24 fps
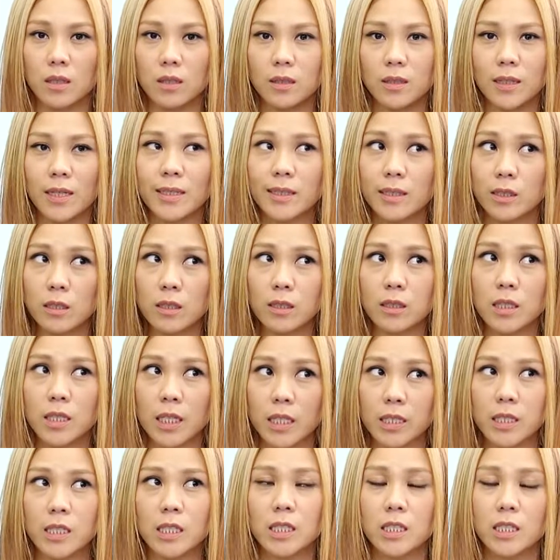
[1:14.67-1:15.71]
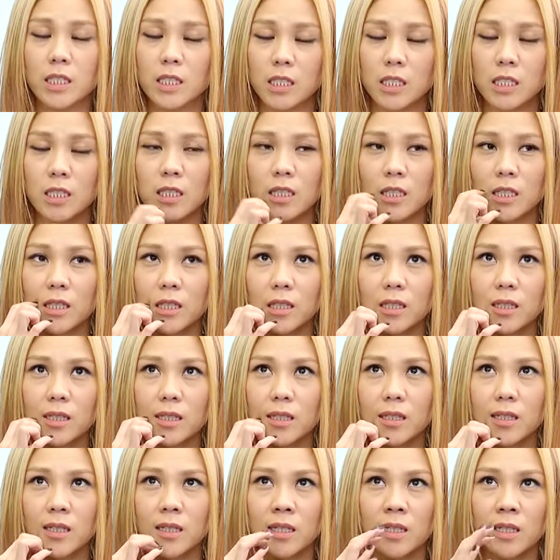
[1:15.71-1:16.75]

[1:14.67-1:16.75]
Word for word: 但这颜色其实已经